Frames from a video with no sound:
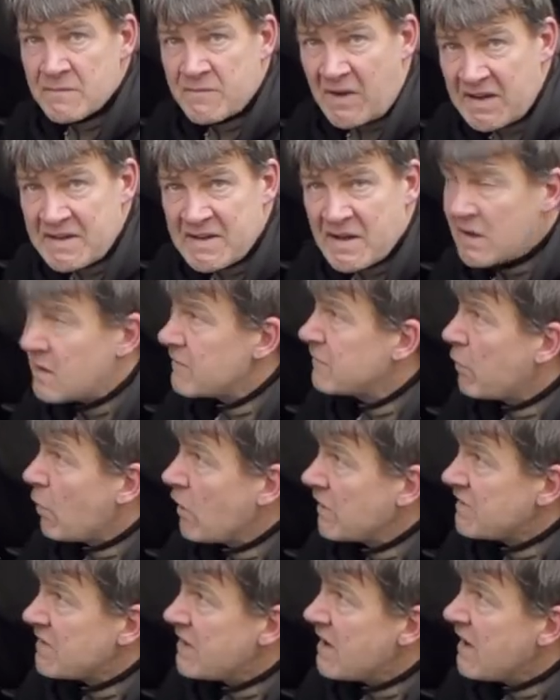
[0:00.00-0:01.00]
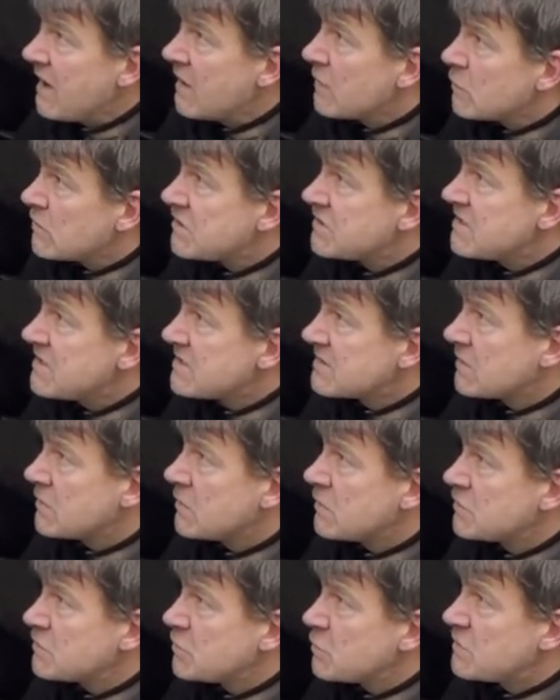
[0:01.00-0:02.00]
Weiterer Vorteil durch diese
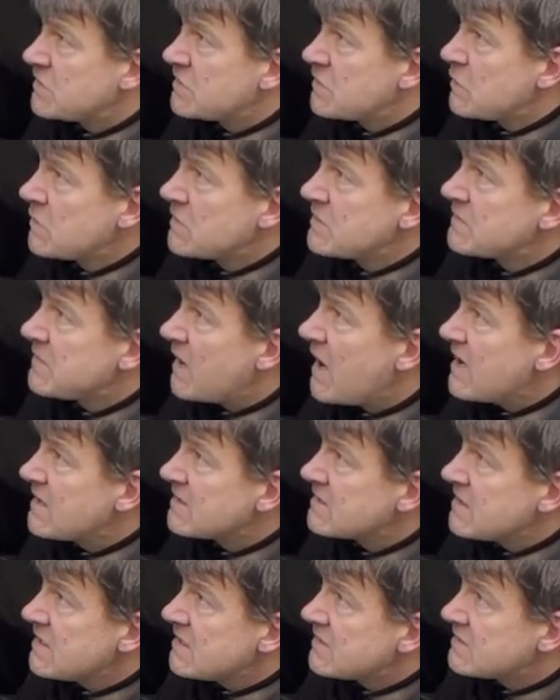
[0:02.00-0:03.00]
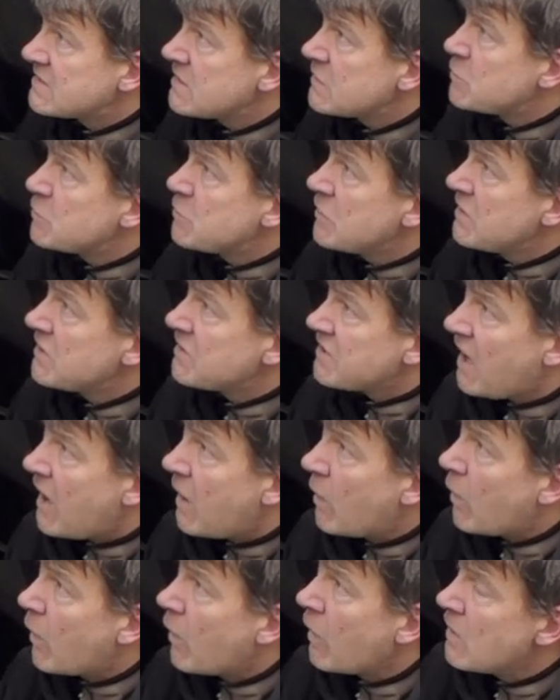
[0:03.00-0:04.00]
Konstruktionsweise ist natürlich
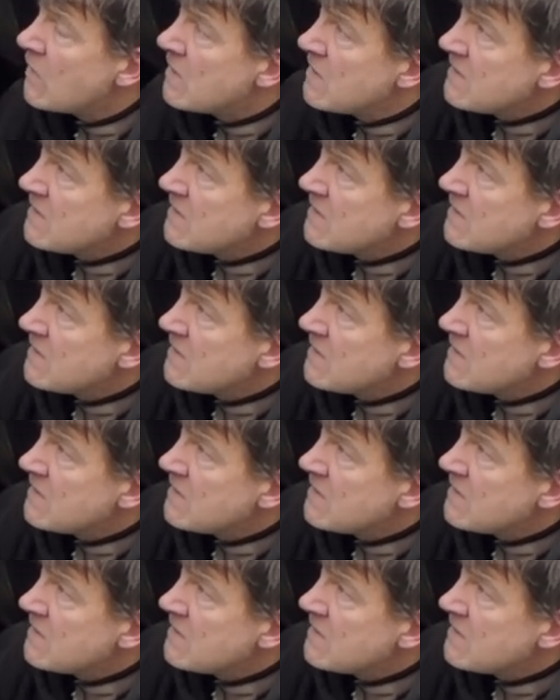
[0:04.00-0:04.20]
auch,